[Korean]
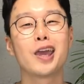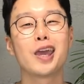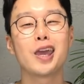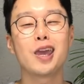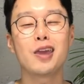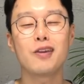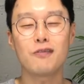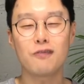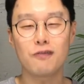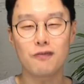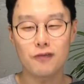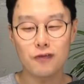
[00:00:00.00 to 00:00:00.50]

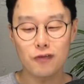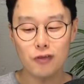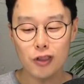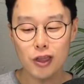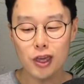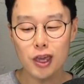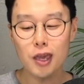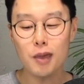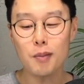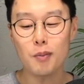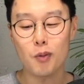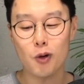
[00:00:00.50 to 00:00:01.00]
이
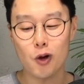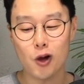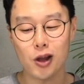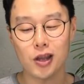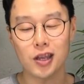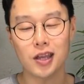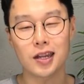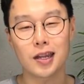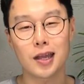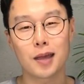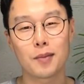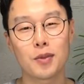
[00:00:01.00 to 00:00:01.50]
flea
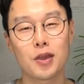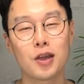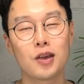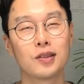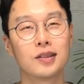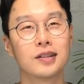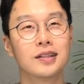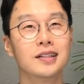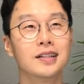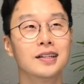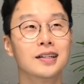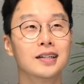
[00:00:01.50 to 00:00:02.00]
market
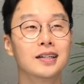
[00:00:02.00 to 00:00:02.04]
하면